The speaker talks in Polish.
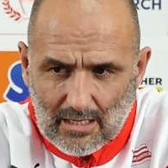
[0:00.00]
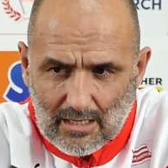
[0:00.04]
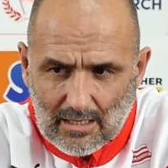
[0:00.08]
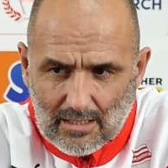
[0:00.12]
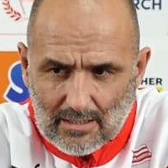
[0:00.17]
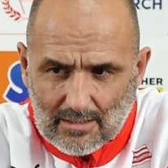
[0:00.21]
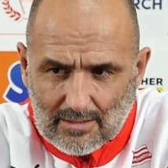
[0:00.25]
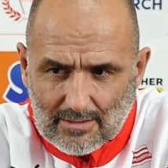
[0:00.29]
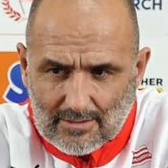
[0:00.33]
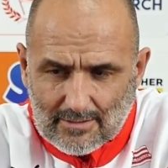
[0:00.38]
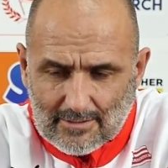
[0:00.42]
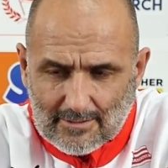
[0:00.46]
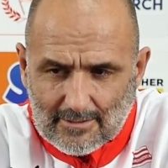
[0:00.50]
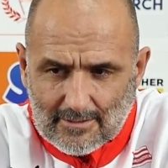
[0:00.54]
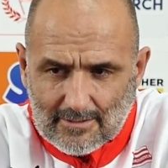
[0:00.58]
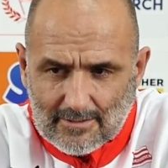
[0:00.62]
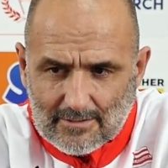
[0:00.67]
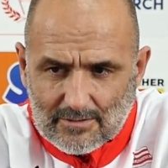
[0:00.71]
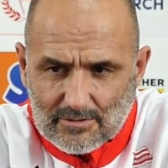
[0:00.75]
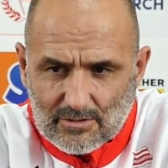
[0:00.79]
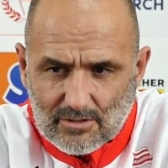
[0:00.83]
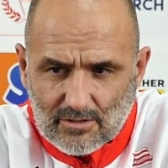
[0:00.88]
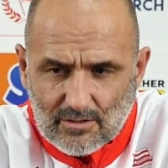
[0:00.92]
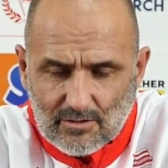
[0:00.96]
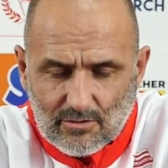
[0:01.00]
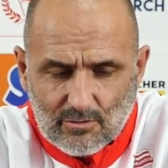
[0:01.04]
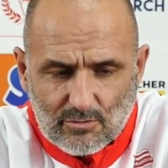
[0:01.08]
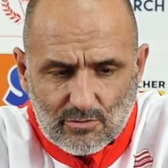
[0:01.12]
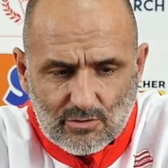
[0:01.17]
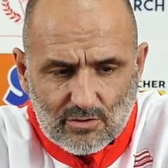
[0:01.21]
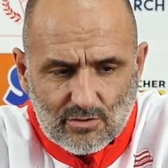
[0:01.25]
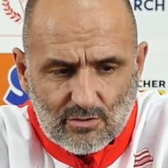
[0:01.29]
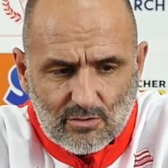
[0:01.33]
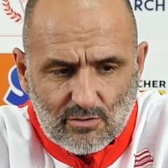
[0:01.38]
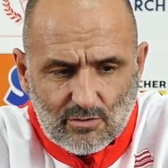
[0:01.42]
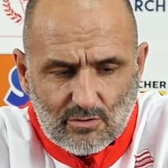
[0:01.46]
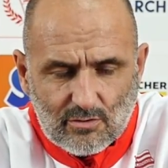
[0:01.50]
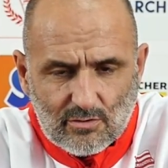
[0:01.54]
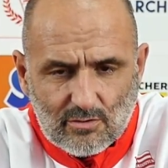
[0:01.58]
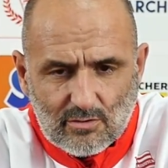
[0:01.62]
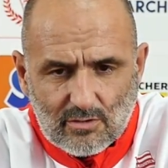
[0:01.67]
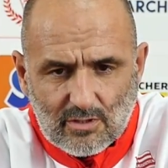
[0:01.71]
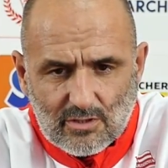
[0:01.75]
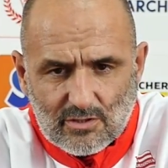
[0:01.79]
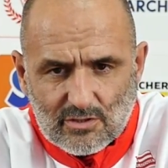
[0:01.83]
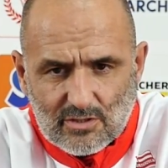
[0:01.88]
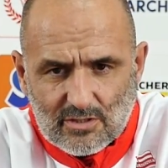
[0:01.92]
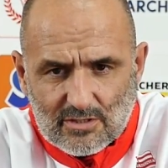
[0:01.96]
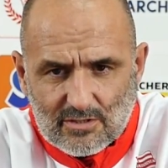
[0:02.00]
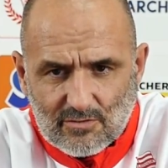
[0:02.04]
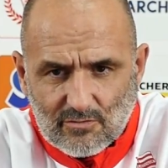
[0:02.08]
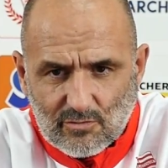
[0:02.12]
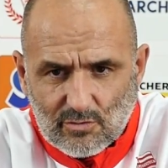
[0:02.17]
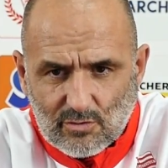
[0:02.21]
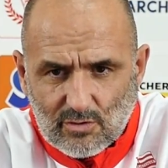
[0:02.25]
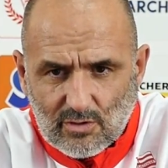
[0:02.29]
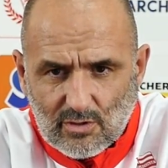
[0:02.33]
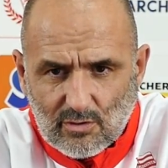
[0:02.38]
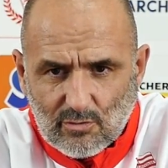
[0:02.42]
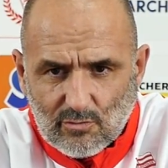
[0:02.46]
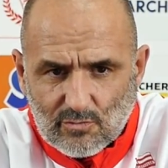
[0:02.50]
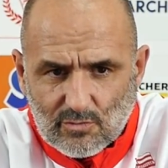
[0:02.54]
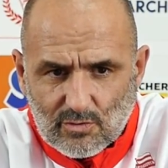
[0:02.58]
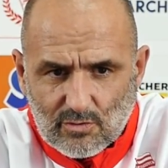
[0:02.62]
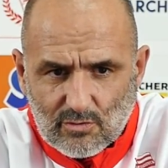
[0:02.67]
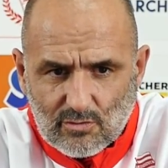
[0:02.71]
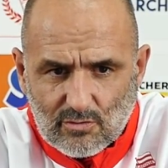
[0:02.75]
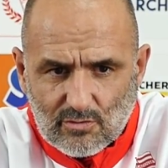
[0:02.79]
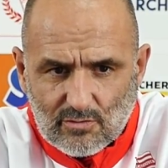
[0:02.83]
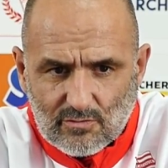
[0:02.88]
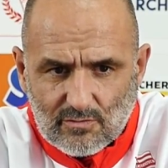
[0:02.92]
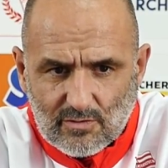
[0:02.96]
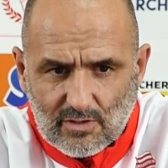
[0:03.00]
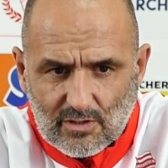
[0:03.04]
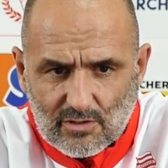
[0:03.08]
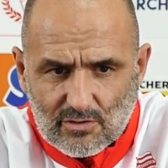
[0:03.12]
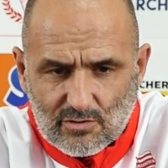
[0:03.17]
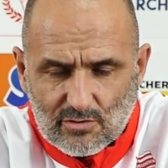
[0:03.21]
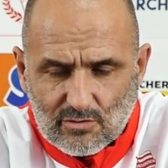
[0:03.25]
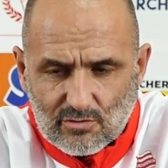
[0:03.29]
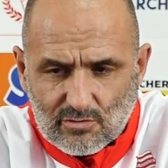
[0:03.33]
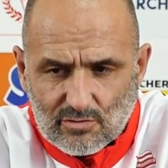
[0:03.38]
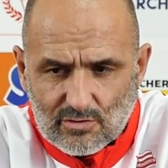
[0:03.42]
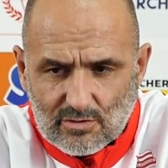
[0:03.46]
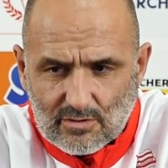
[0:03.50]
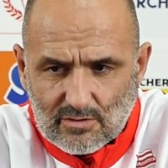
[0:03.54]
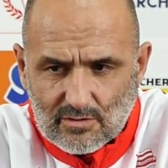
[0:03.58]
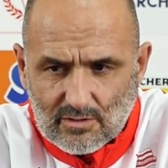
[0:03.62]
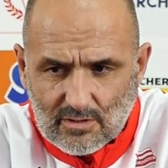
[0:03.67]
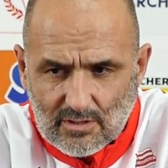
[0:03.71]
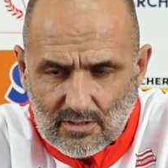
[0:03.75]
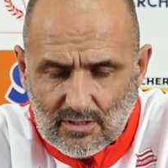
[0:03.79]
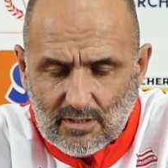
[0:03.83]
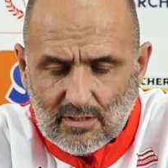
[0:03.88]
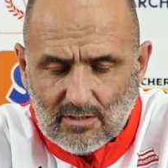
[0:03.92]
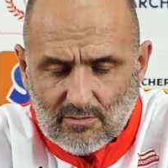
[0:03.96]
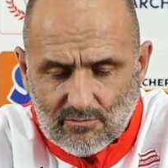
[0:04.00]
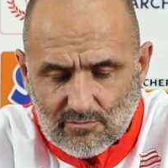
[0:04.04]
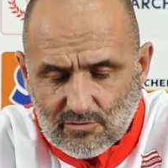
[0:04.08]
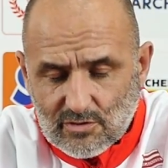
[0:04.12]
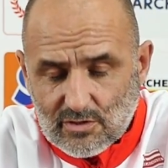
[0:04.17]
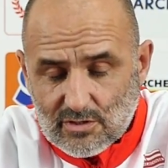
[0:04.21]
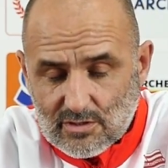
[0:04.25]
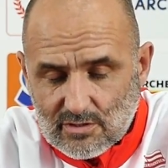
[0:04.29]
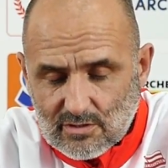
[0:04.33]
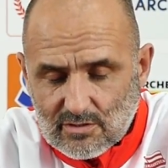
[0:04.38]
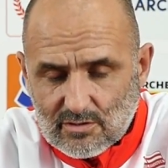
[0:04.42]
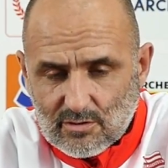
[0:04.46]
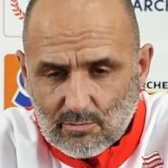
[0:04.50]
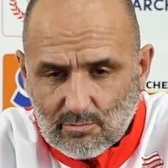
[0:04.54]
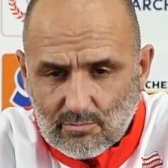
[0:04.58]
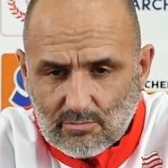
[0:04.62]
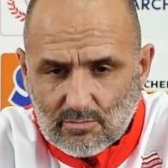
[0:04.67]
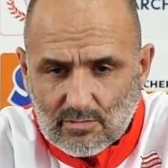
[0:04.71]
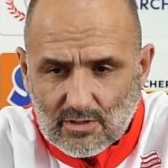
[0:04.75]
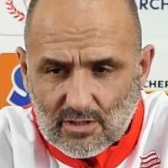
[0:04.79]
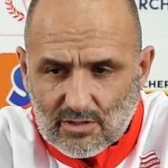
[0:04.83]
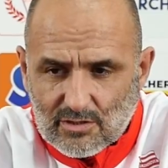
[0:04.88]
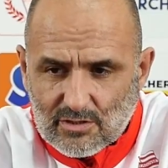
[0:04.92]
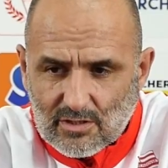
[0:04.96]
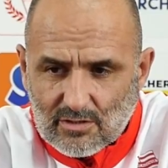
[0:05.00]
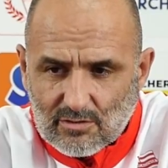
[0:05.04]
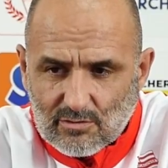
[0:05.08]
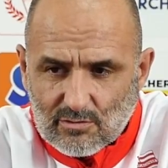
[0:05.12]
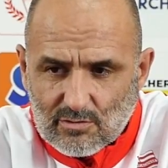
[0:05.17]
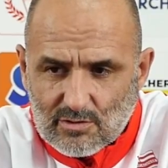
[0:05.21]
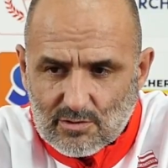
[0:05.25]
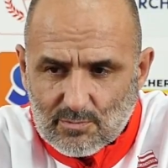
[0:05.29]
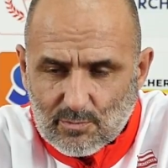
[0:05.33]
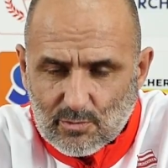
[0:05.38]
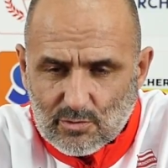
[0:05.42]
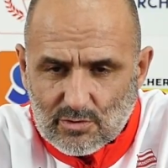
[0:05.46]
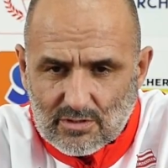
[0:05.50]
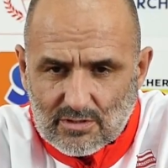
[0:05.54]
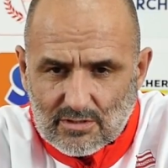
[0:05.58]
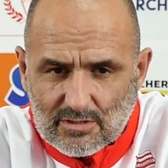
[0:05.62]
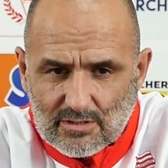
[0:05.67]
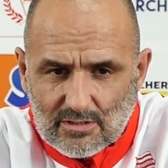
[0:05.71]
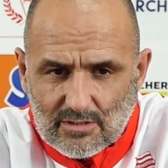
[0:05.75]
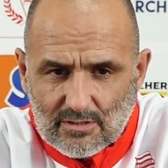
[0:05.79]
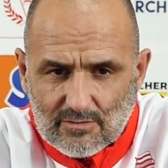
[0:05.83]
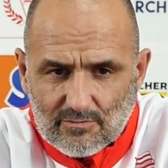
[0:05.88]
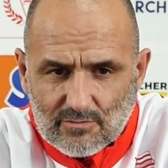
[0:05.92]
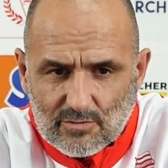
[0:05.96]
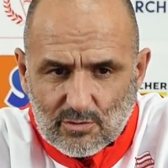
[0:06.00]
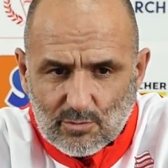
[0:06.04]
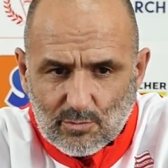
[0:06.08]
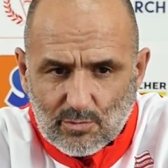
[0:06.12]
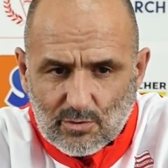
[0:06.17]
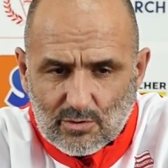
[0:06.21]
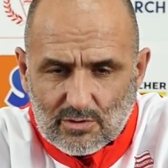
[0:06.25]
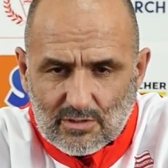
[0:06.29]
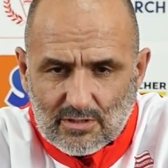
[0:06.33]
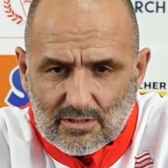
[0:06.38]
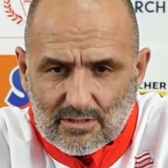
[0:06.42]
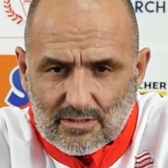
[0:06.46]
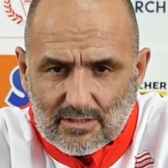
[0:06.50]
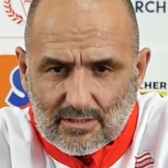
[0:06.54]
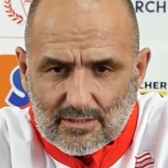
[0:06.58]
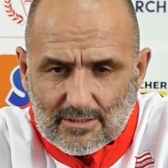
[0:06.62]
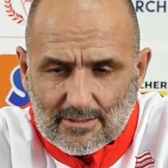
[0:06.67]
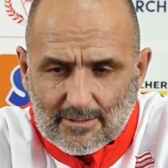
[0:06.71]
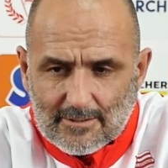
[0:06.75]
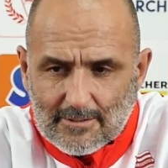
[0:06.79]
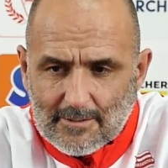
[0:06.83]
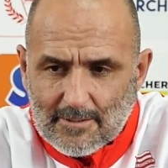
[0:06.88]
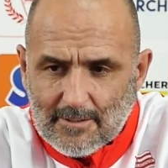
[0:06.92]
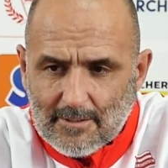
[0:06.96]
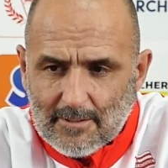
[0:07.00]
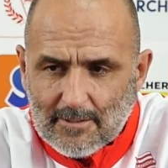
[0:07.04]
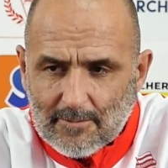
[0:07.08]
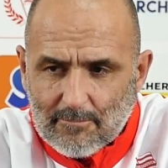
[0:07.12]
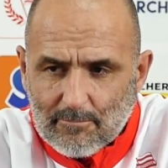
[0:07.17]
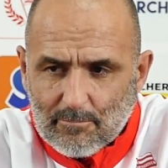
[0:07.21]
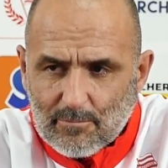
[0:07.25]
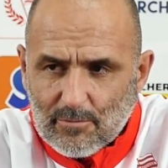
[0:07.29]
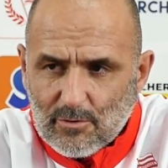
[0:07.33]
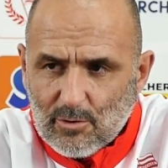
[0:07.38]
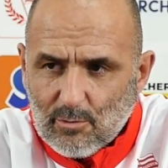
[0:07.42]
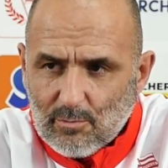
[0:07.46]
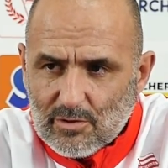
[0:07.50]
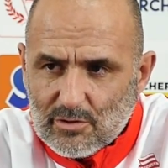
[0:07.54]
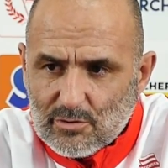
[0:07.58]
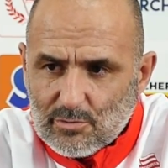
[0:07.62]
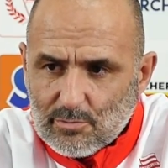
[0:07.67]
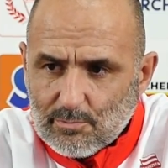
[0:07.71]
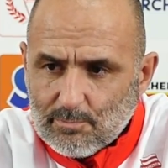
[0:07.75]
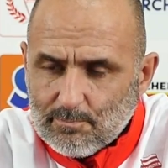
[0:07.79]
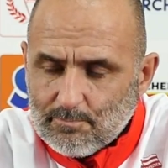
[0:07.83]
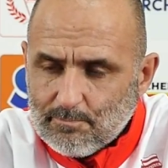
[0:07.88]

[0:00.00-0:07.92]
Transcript: a jeżeli chodzi o resztę zawodników, to większość, wszyscy są reszta do dyspozycji w 100% do meczu.